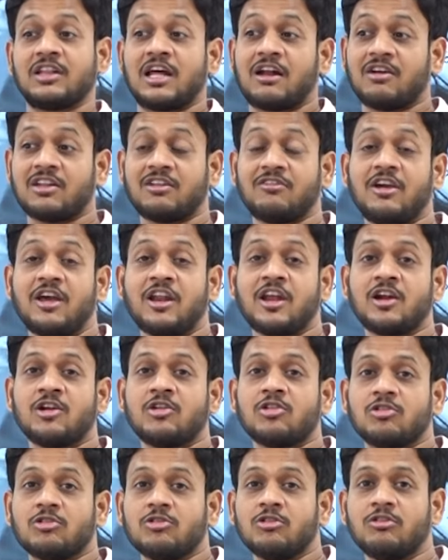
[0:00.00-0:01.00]
తర్వాత
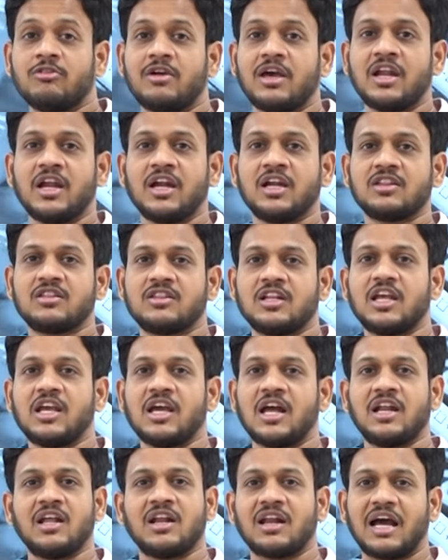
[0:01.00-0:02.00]
వేరియంట్ టూ వేరియంట్ త్రీ
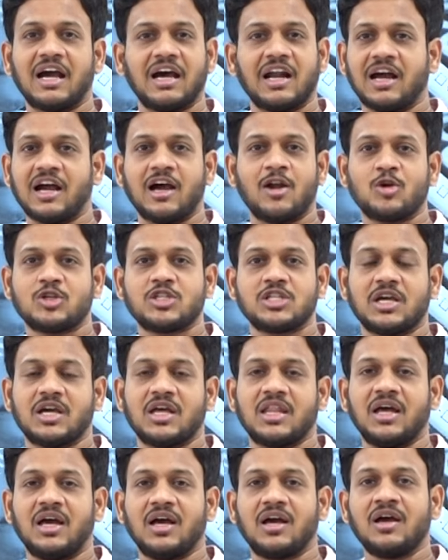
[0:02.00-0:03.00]
అని రకరకాలు వచ్చాయి
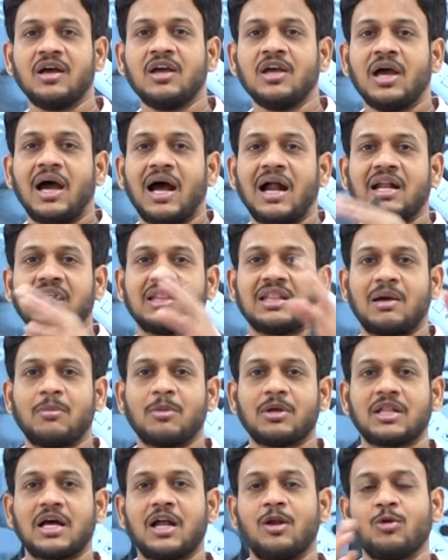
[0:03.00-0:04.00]
కదా అంటే
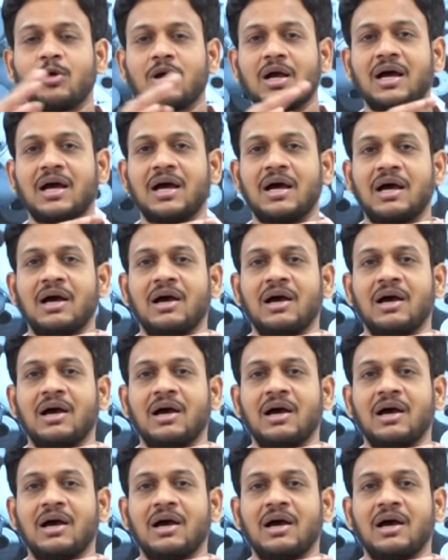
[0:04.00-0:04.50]
తమ తాలూకా